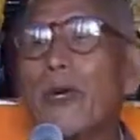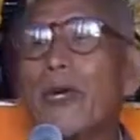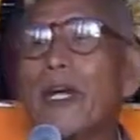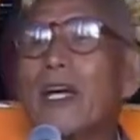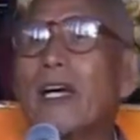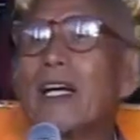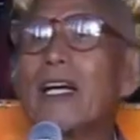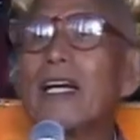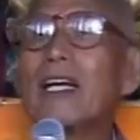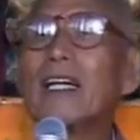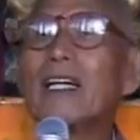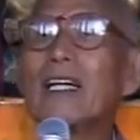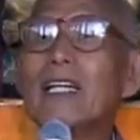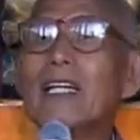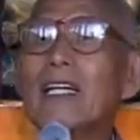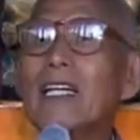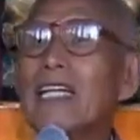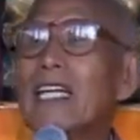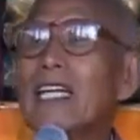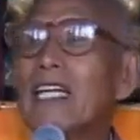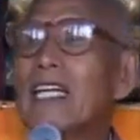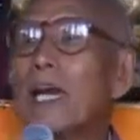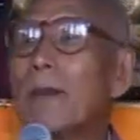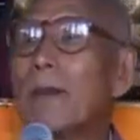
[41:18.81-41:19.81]
育
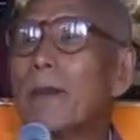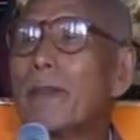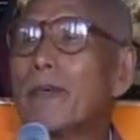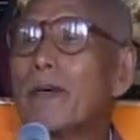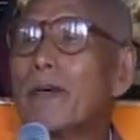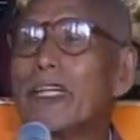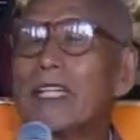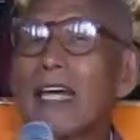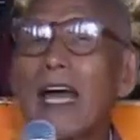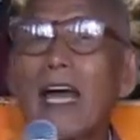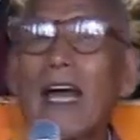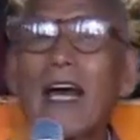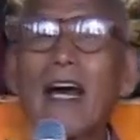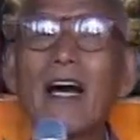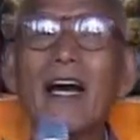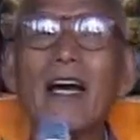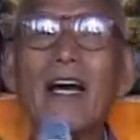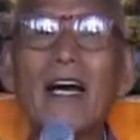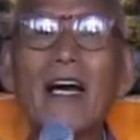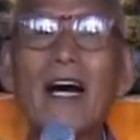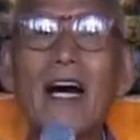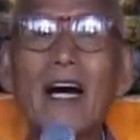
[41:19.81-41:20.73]
就是也不见。